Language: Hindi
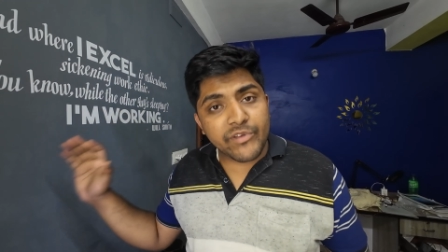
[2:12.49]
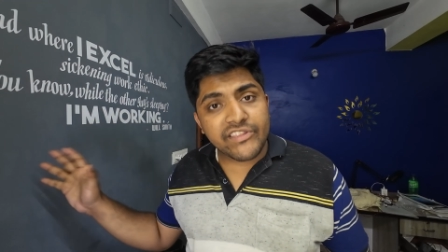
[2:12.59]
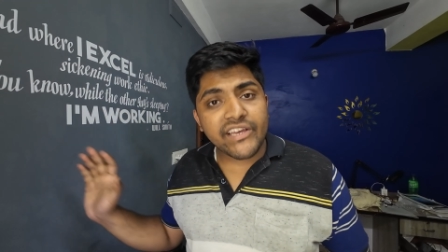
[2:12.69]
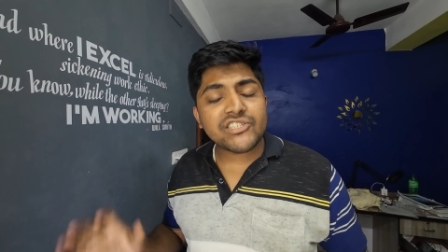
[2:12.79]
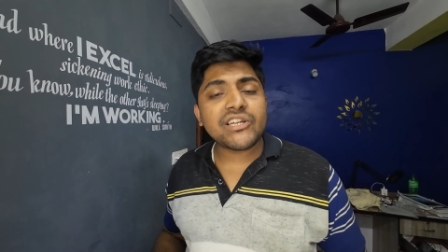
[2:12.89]

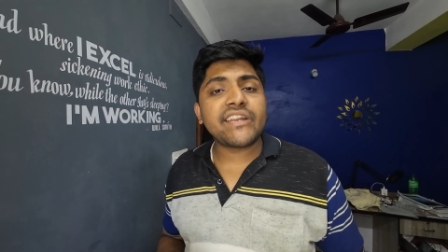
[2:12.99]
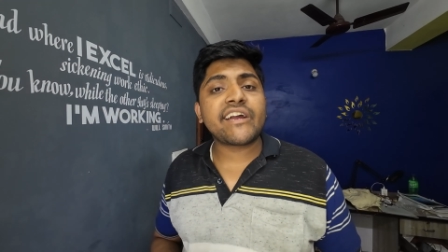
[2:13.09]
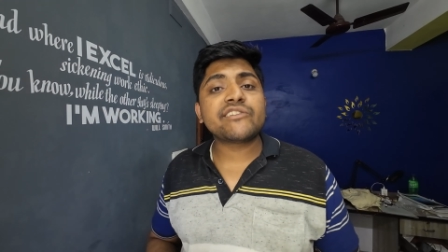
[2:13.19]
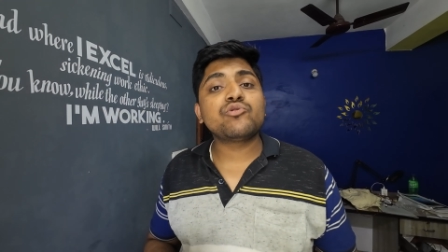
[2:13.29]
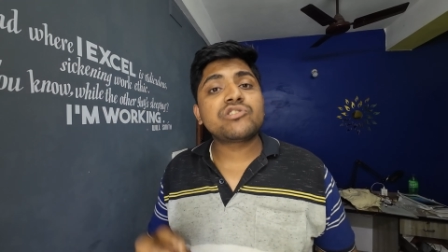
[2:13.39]
विदेश जाने
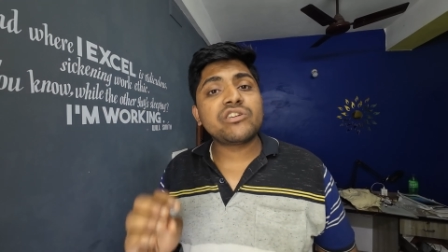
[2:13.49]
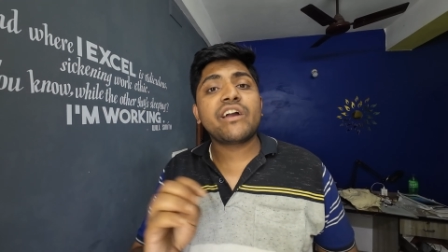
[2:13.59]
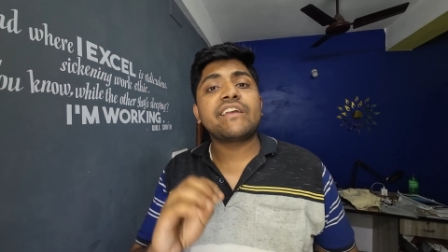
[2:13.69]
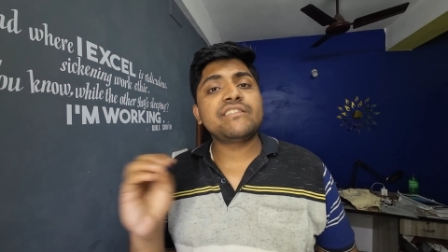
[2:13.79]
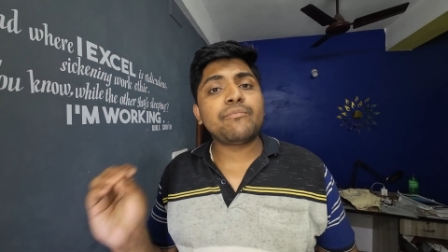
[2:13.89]
का सोचें या
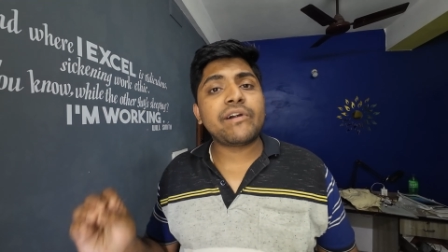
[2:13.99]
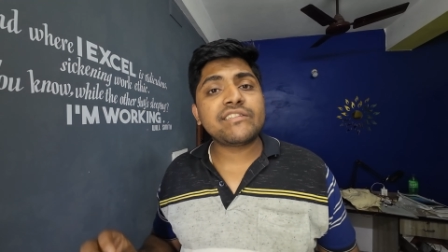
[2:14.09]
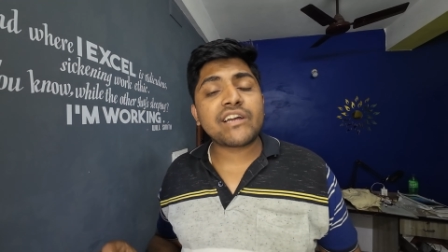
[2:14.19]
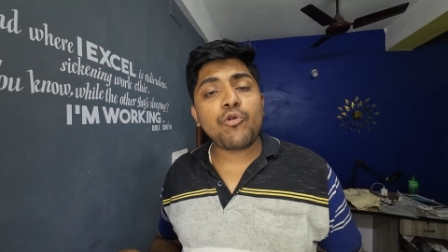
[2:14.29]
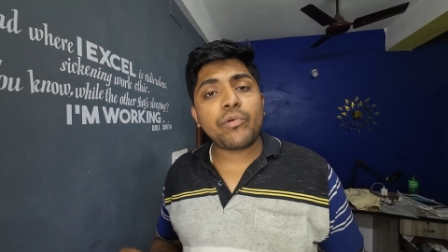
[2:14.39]
किसी बड़े
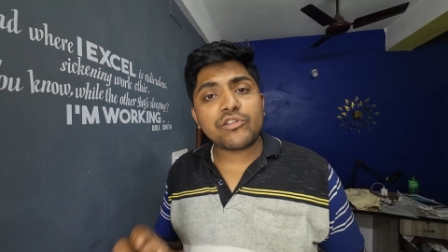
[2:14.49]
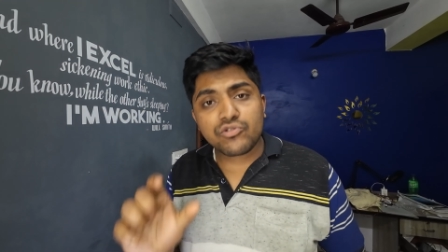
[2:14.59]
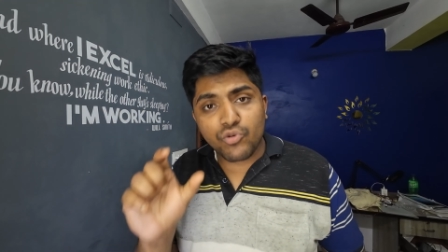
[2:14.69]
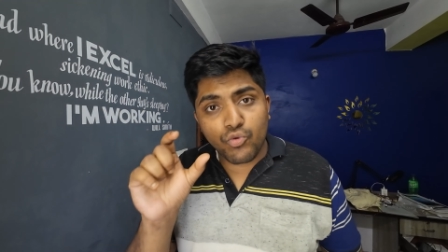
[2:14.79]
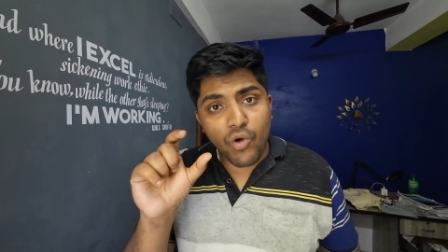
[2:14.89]
जगहों पर
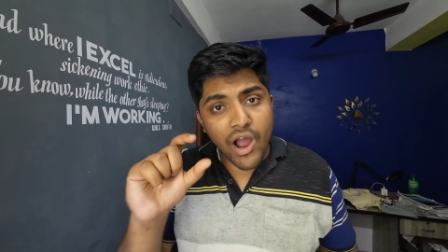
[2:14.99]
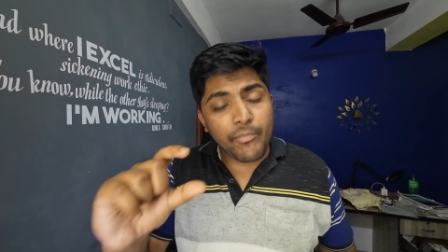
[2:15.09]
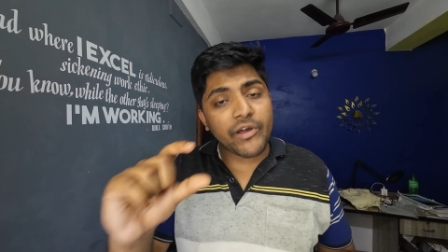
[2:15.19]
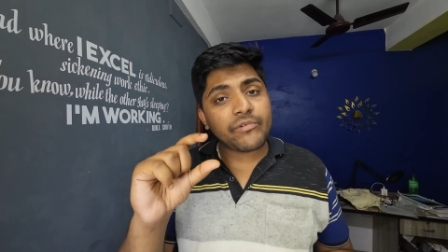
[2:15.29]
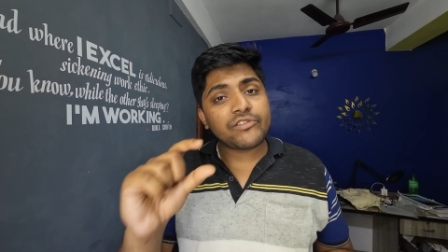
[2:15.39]
दोस्तों वहां
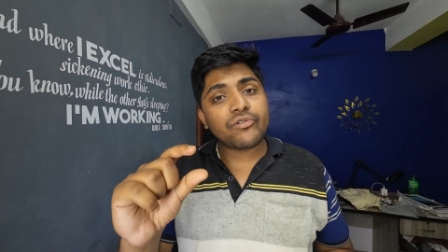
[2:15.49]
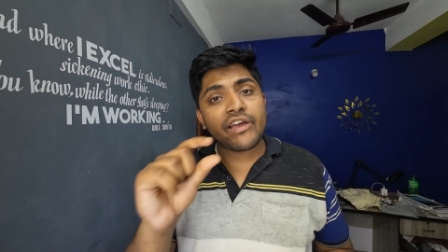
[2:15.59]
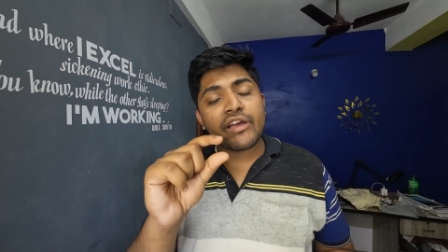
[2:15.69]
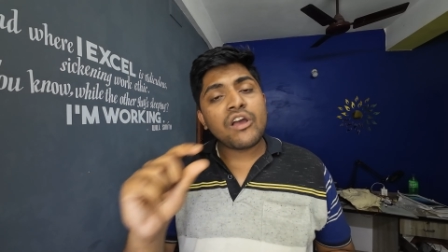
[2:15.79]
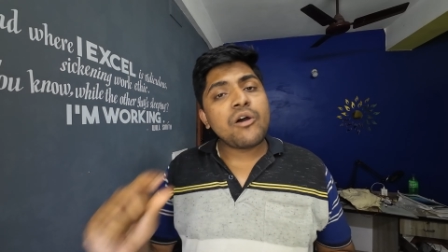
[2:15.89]
पर भी जो है